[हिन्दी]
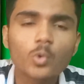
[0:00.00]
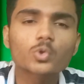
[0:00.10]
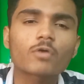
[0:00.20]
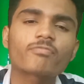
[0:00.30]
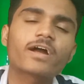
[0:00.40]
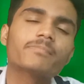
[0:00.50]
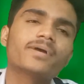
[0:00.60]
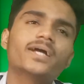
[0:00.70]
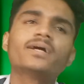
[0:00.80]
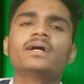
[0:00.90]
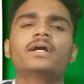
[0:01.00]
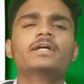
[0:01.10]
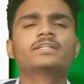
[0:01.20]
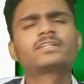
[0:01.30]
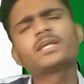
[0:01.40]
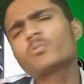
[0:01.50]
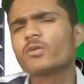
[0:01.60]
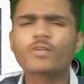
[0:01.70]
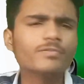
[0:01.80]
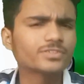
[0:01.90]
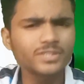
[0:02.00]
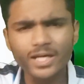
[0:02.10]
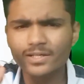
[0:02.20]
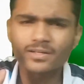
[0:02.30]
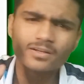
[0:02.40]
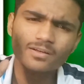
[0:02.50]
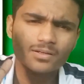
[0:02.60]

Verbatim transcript: आउट ऑफ फाइव मैं थ्री पॉइंट फाइव स्टार